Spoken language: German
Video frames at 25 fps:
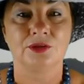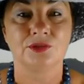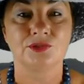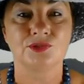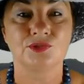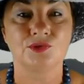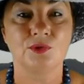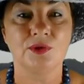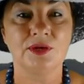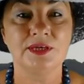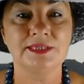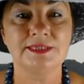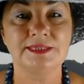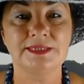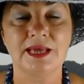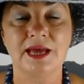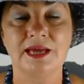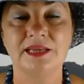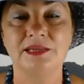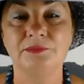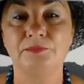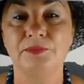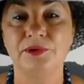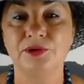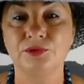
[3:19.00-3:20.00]
Zeus
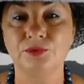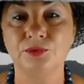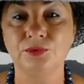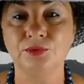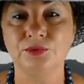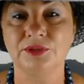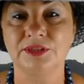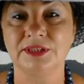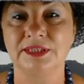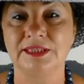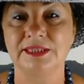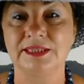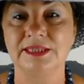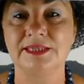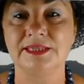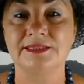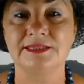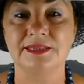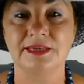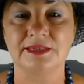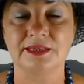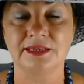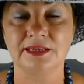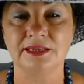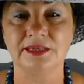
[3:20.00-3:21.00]
hat berührt
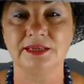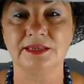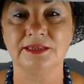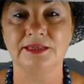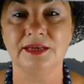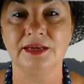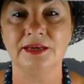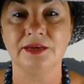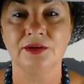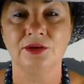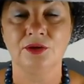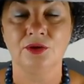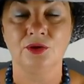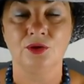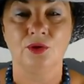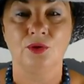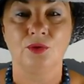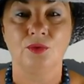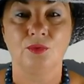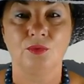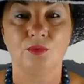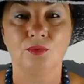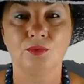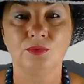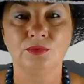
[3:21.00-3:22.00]
diese Rede
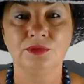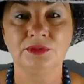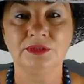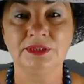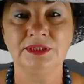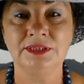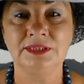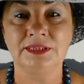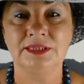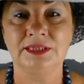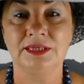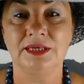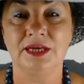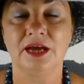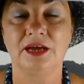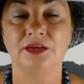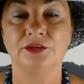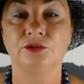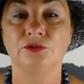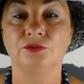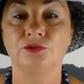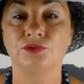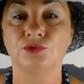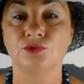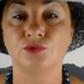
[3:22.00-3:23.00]
und
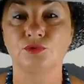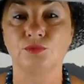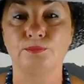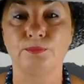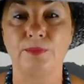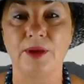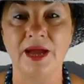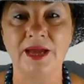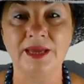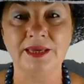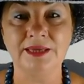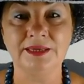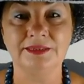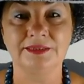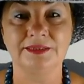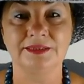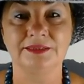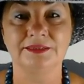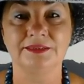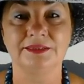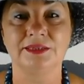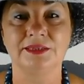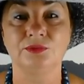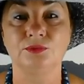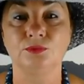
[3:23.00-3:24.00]
hat zu
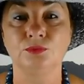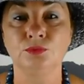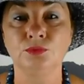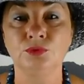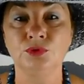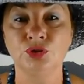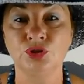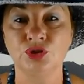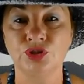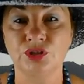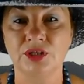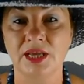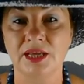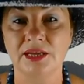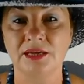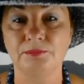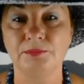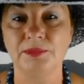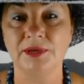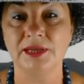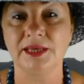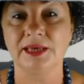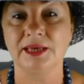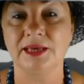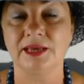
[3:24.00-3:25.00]
beiden die
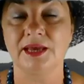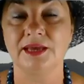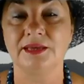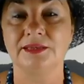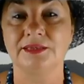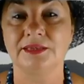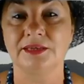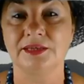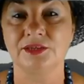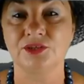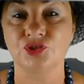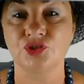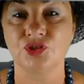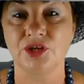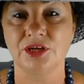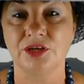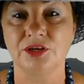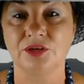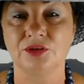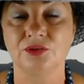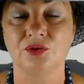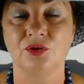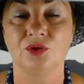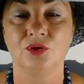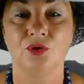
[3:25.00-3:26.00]
Unsterblichkeit
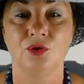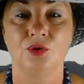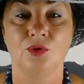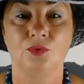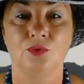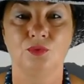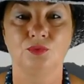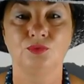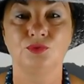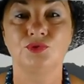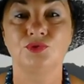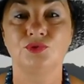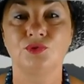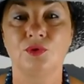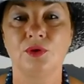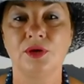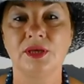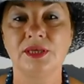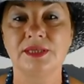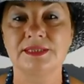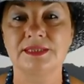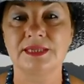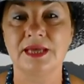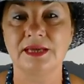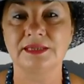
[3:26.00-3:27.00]
geschenkt und
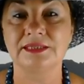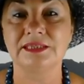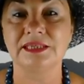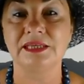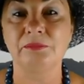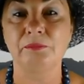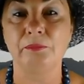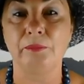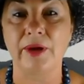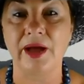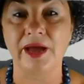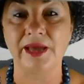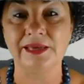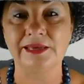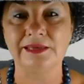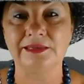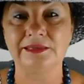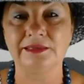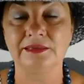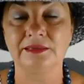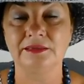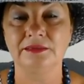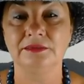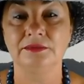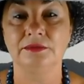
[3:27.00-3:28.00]
Zeus hat die
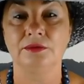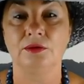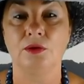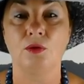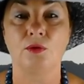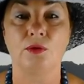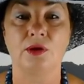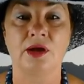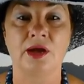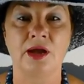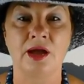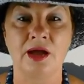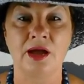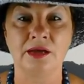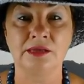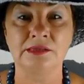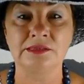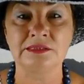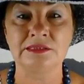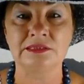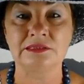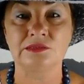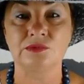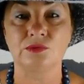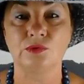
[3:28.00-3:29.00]
beiden, auch
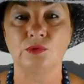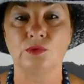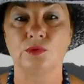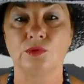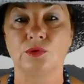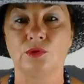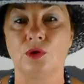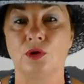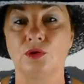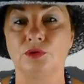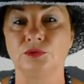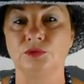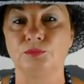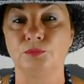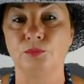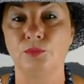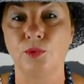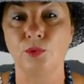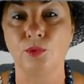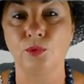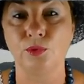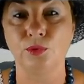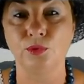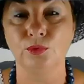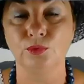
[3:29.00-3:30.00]
Castor und
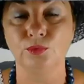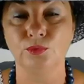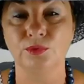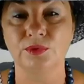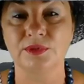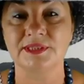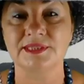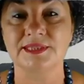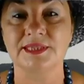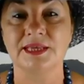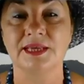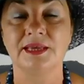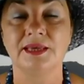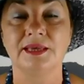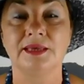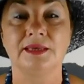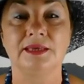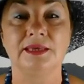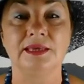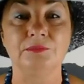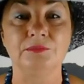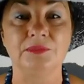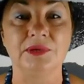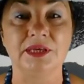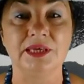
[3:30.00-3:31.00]
Pollux,
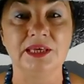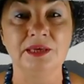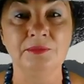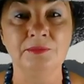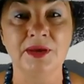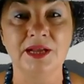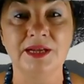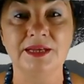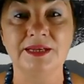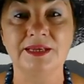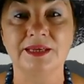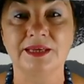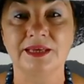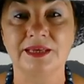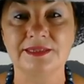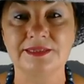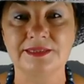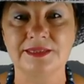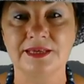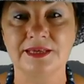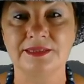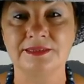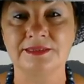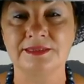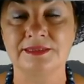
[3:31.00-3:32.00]
im Himmel
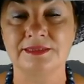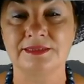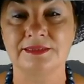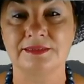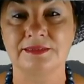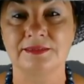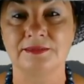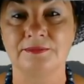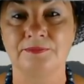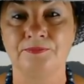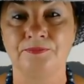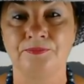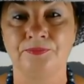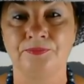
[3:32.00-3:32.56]
gesetzt